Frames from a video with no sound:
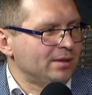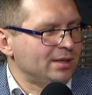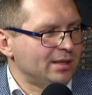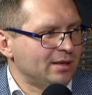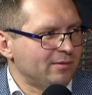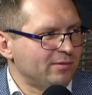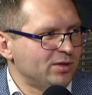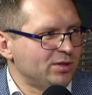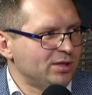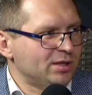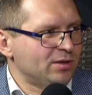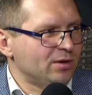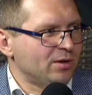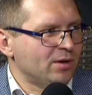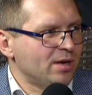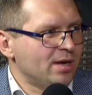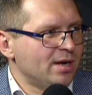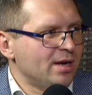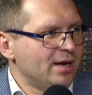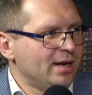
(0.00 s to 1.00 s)
Niedawno się to
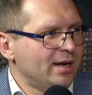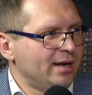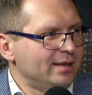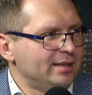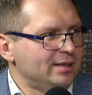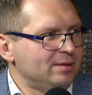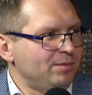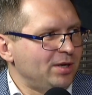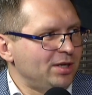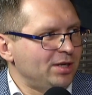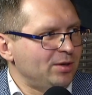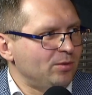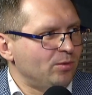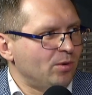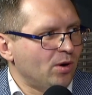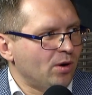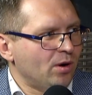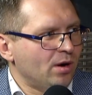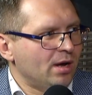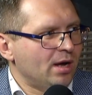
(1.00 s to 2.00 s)
e,
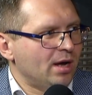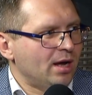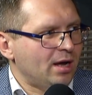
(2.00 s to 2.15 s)
zmieniło.